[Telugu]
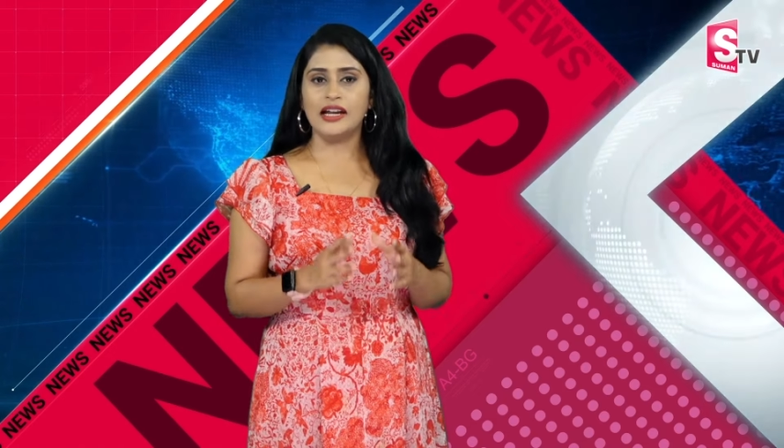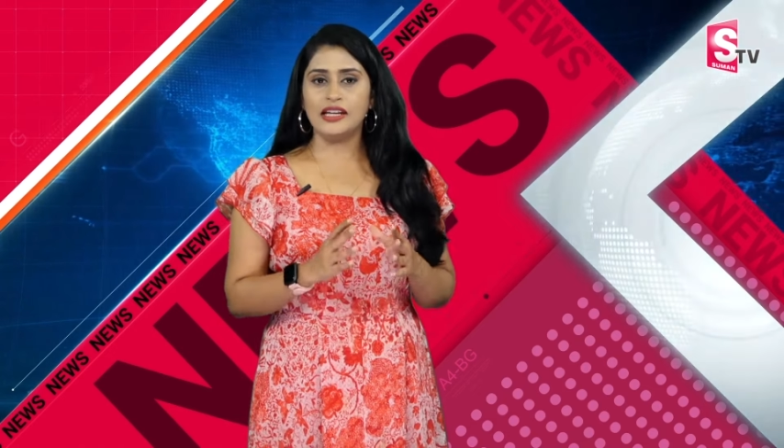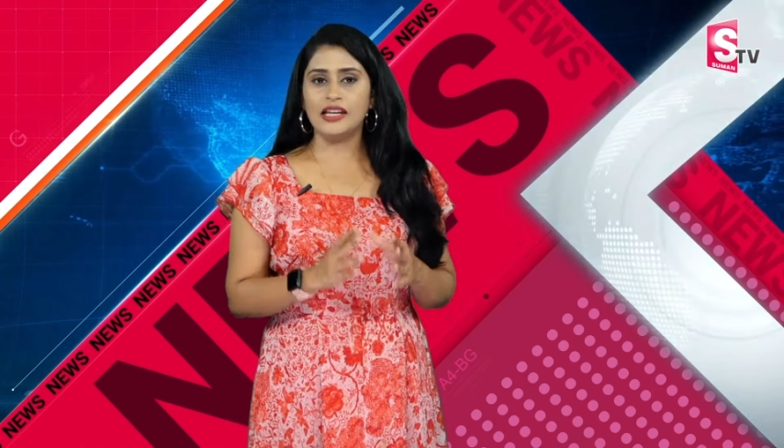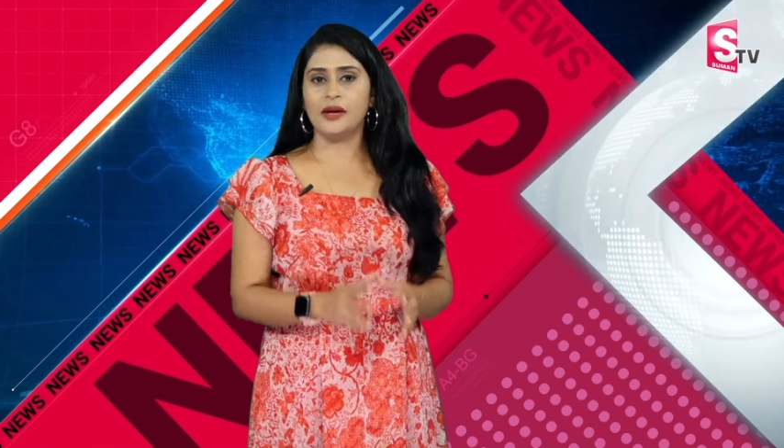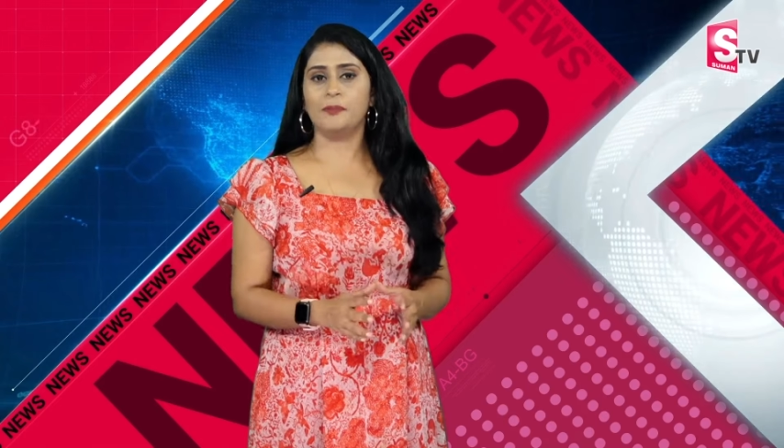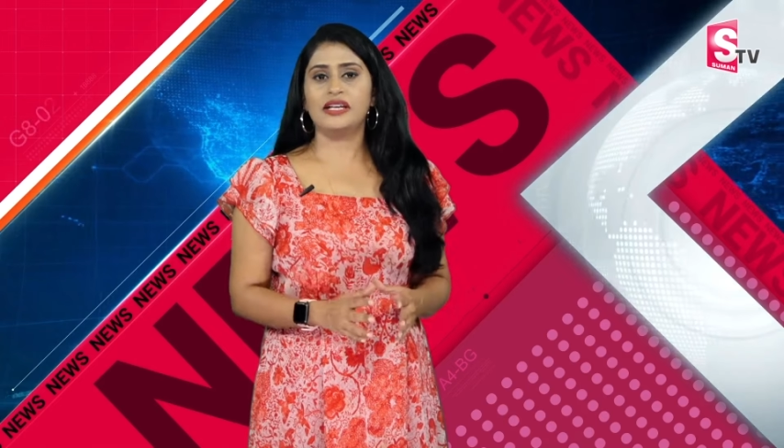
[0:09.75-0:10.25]

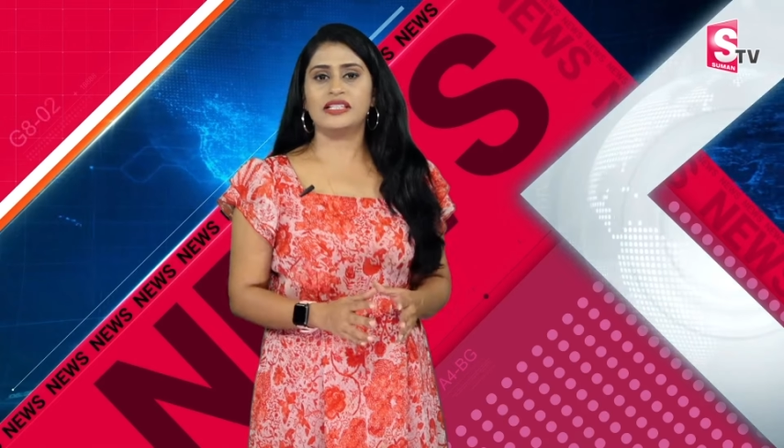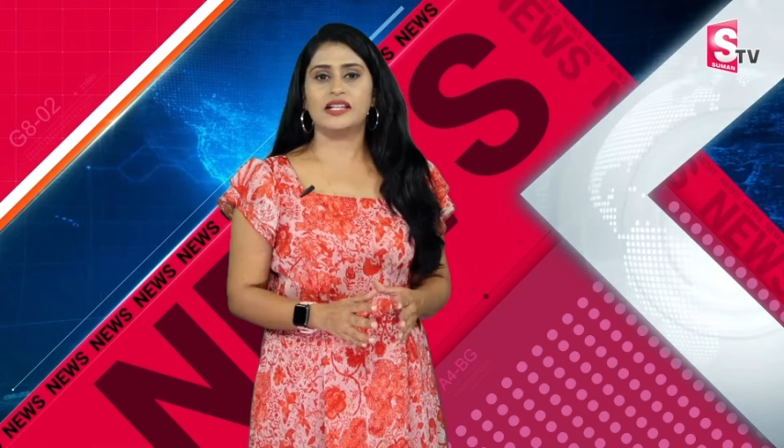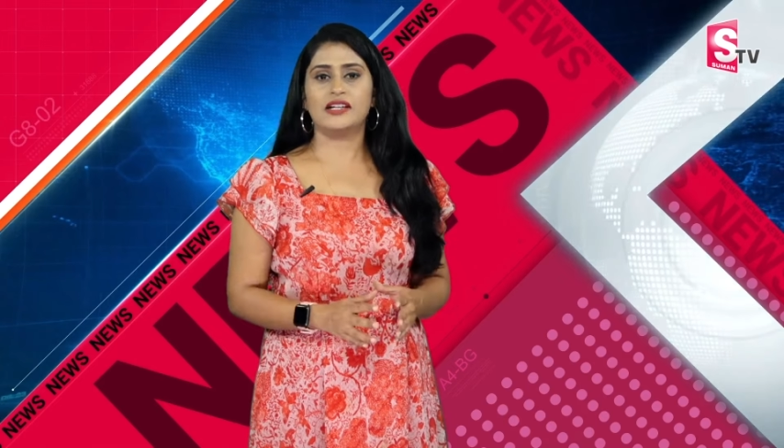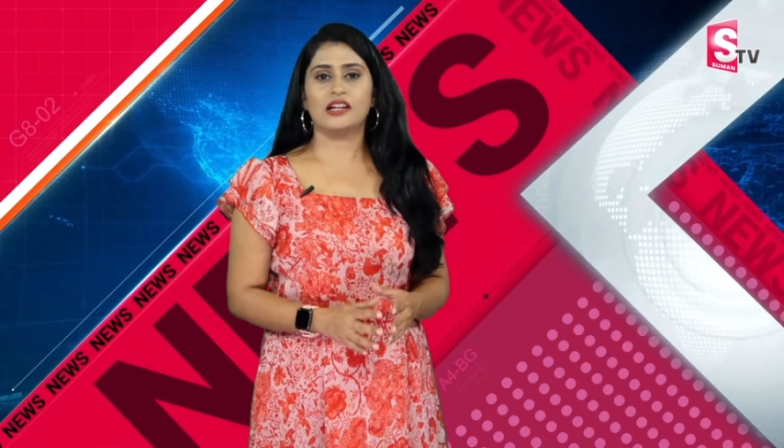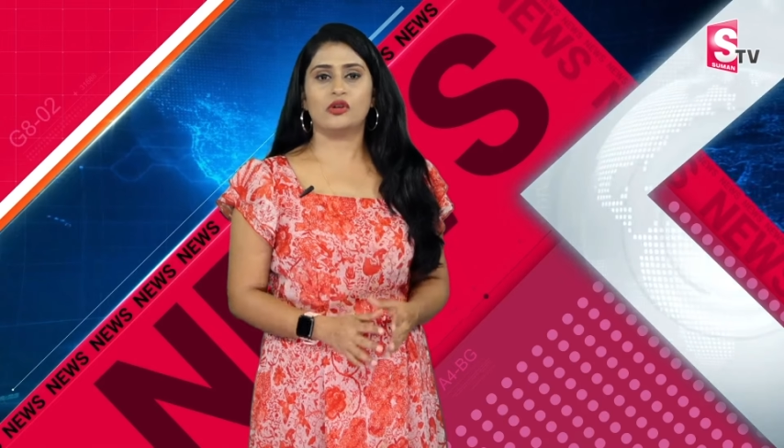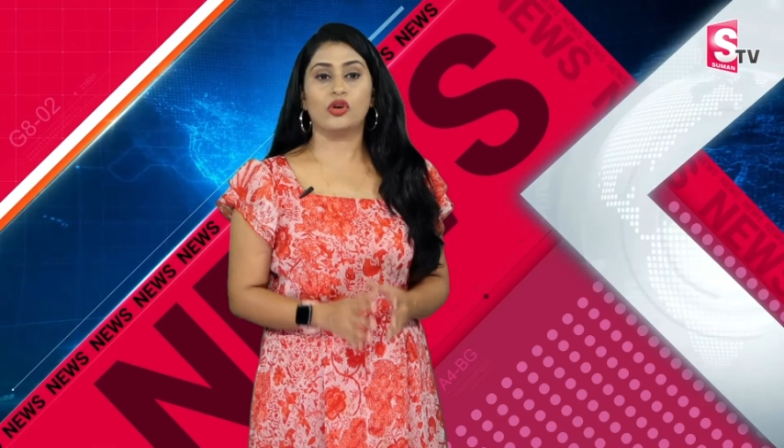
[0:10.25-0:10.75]
అన్ని ఎంపీ
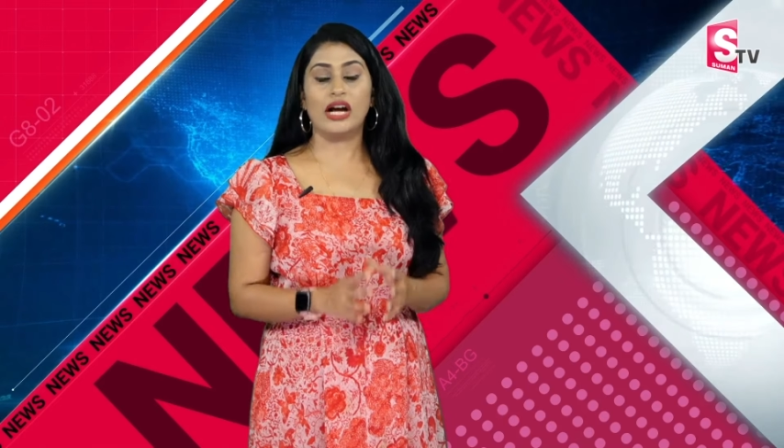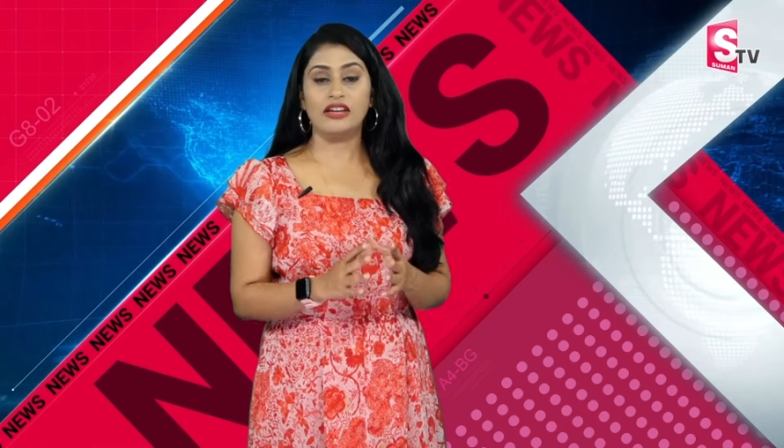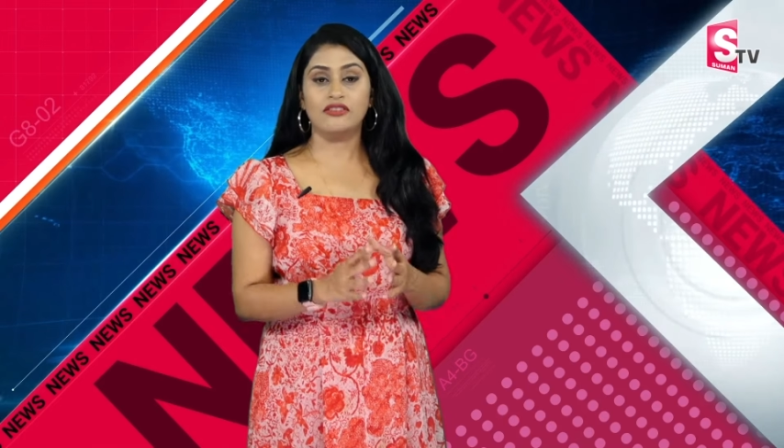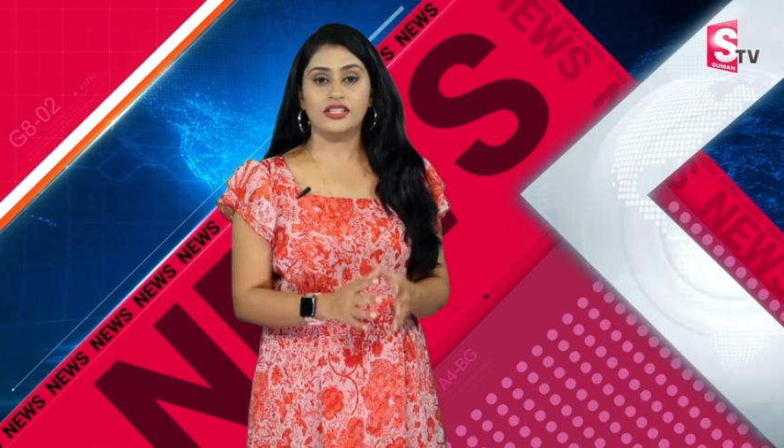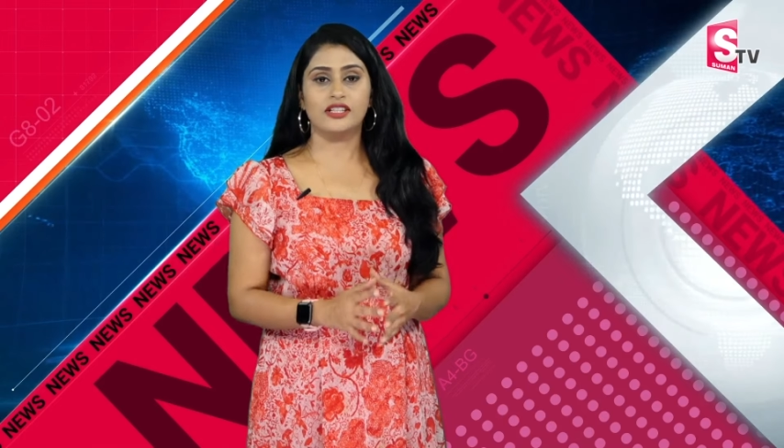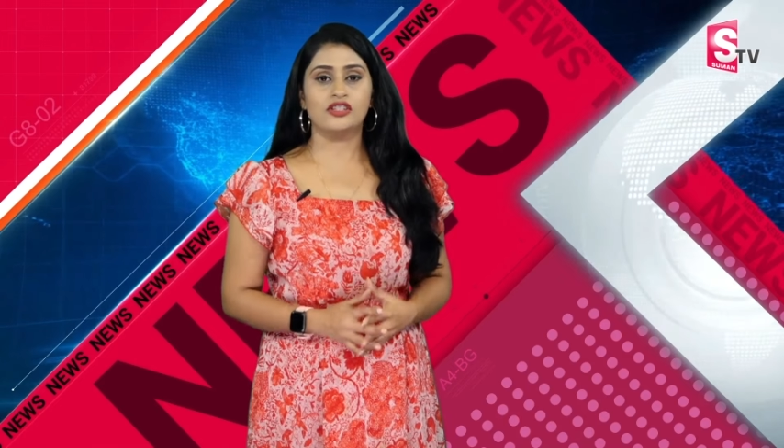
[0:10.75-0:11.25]
సీట్లను
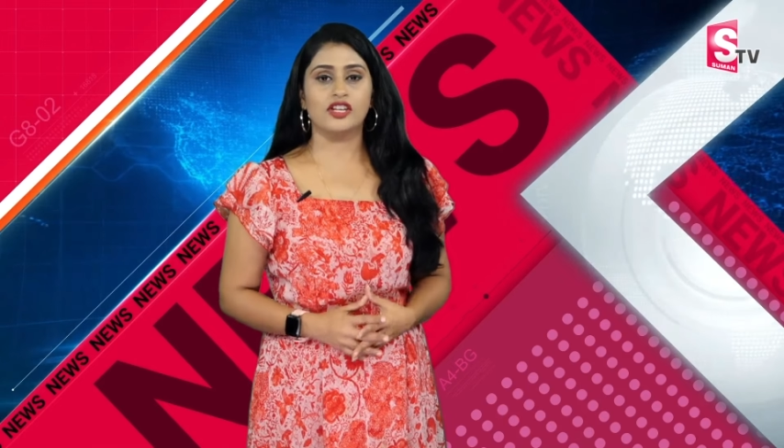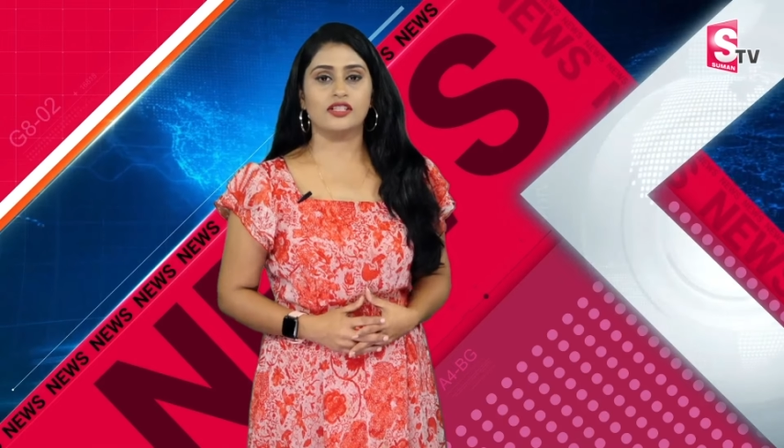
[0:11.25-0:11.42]
కైవసం